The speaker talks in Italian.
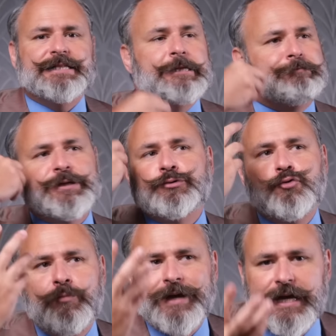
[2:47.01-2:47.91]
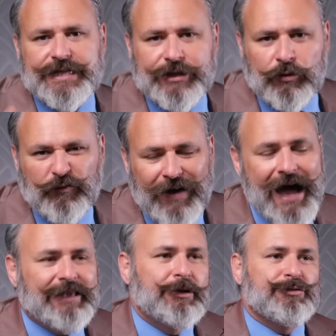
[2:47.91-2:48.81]
si presume che siano
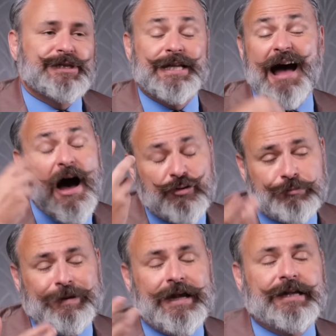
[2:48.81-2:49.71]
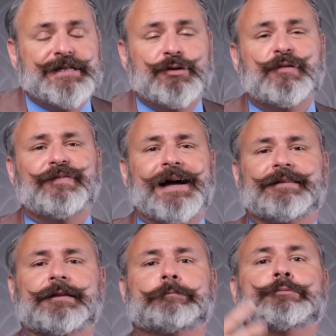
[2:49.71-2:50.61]
fatti o si auspica che siano
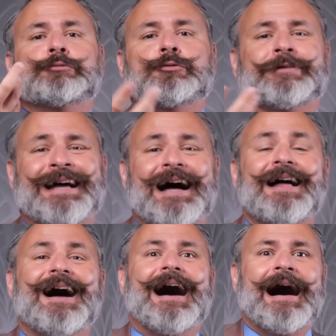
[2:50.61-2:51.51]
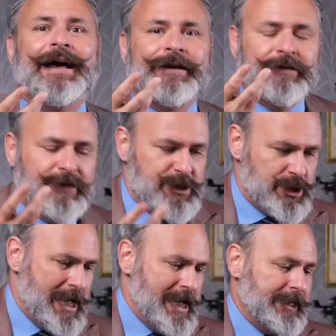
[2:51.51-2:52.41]
fatti appunto da
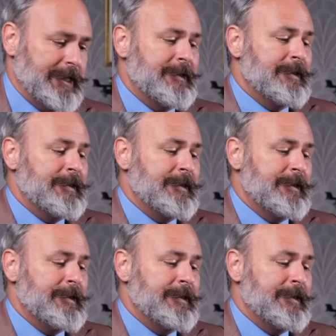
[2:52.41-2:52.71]
artigiani.